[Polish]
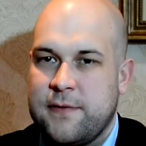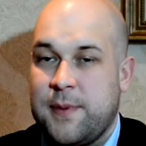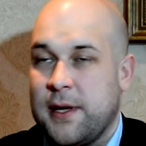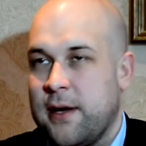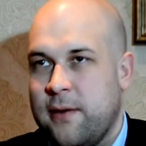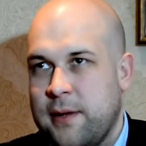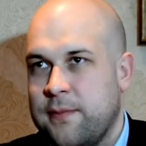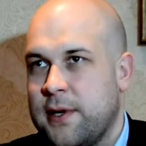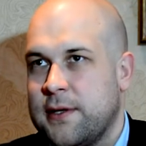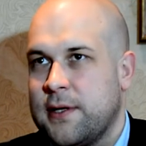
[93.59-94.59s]
Wspaniała
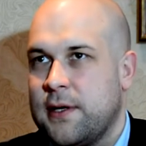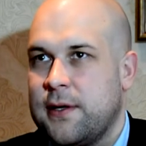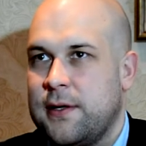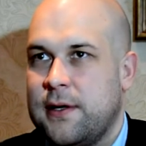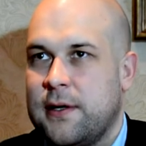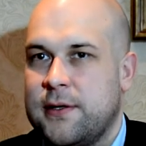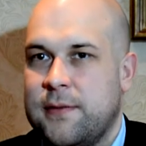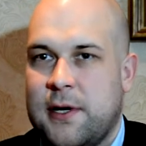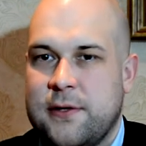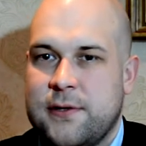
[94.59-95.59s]
impreza i ja się
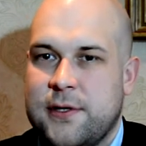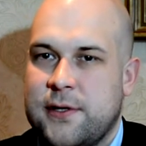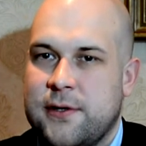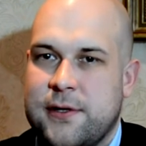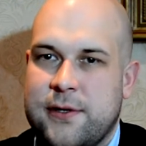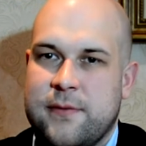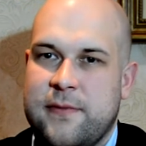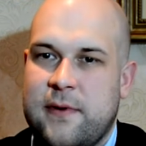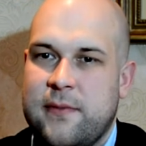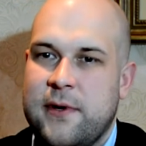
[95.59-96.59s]
bardzo cieszę, że ona się
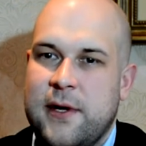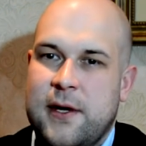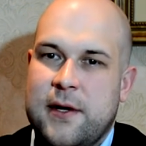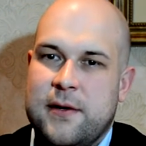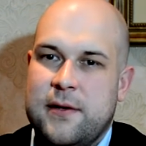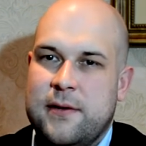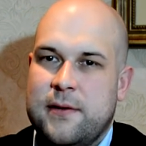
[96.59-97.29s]
odbywa, bo y,